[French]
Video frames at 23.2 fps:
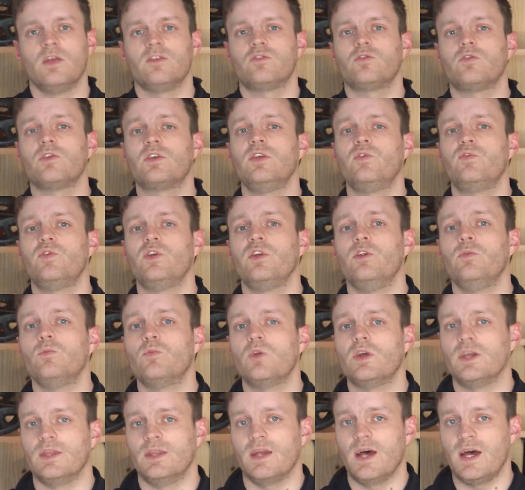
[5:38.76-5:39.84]
Ce qui fait une
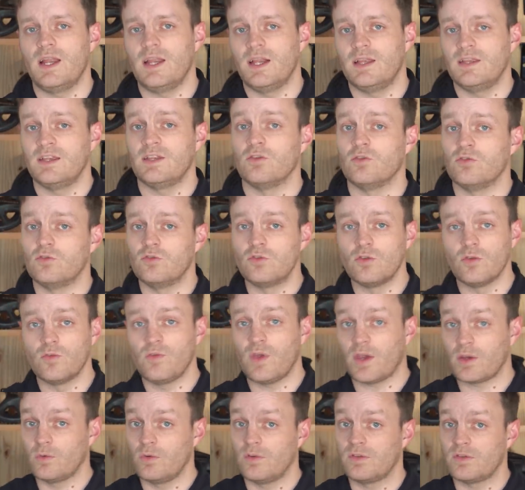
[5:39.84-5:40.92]
moyenne à l'année de
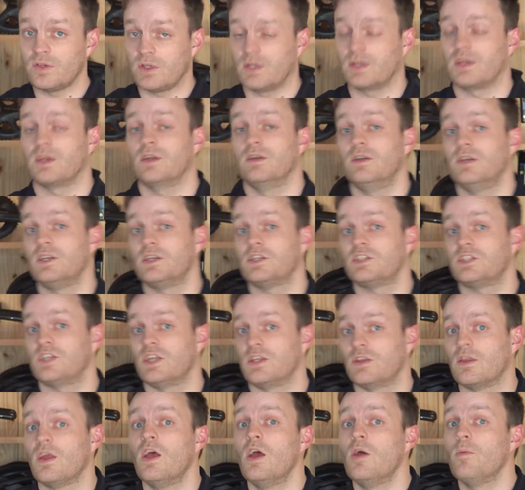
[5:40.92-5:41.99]
2,5
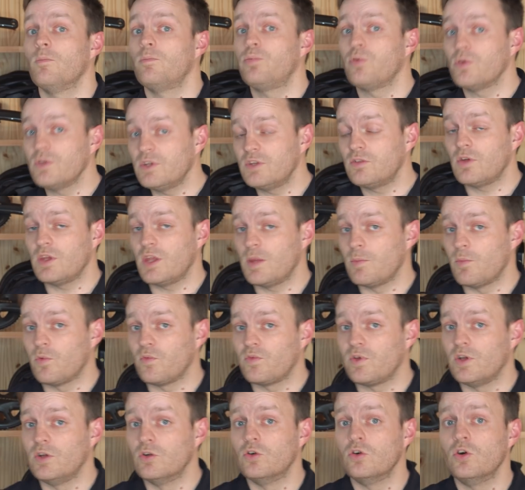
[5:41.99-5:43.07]
lingettes pour nettoyer mon
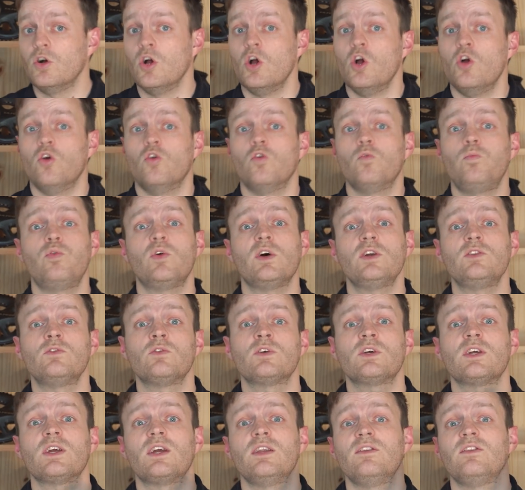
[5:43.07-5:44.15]
vélo. On pourra
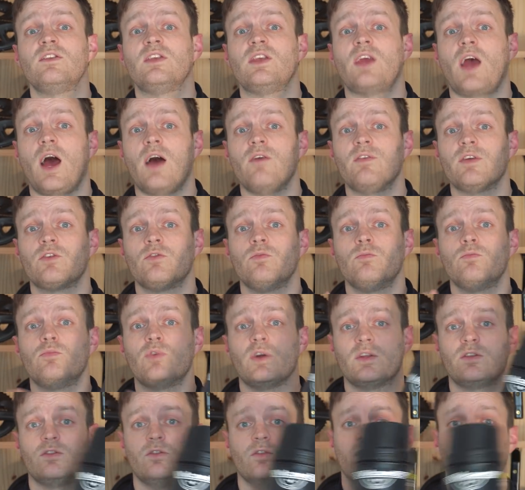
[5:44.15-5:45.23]
donc réaliser avec une
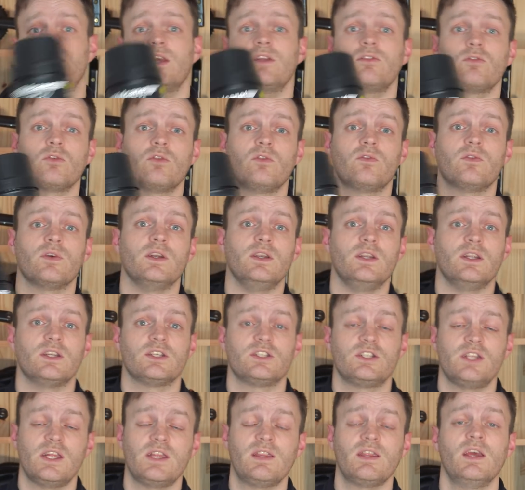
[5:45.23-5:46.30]
boîte de 80
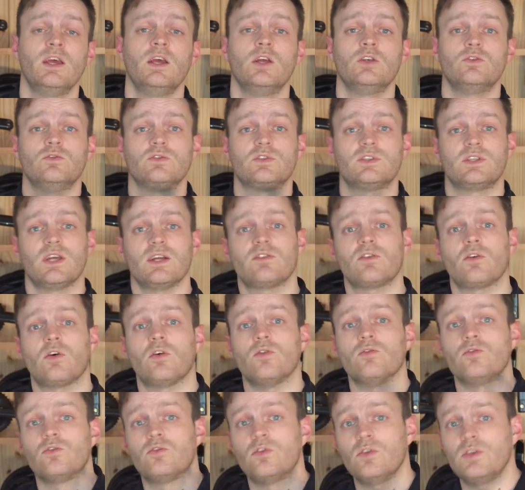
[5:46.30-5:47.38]
lingettes jusqu'à
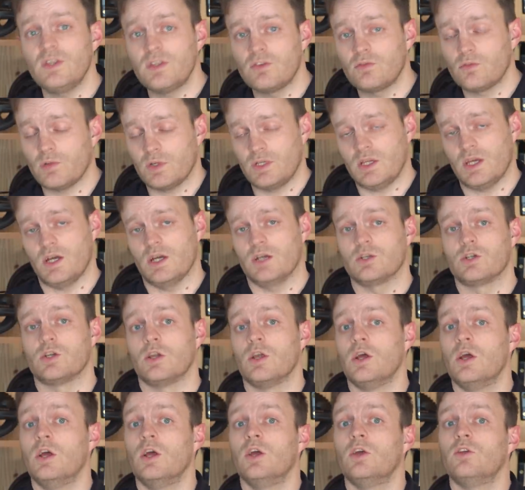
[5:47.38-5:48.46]
32 nettoyages.
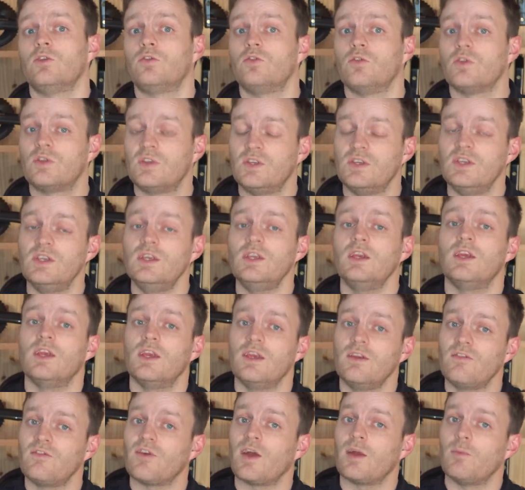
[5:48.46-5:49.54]
Ce qui
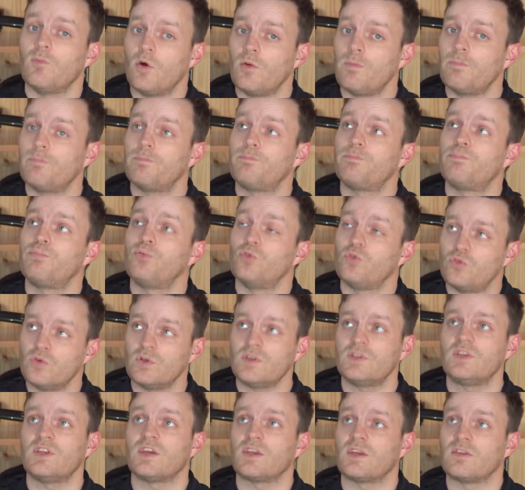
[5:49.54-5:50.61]
est vraiment plutôt
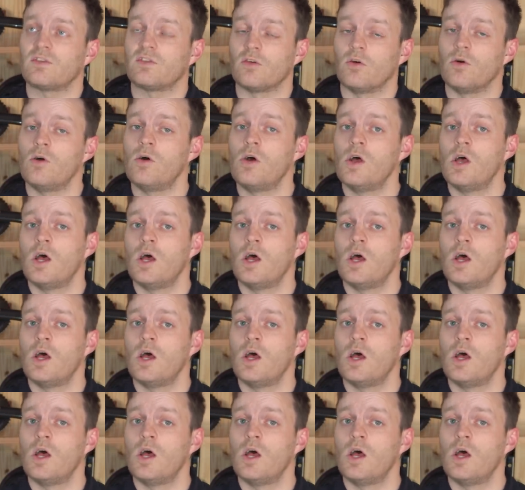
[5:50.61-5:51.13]
intéressant.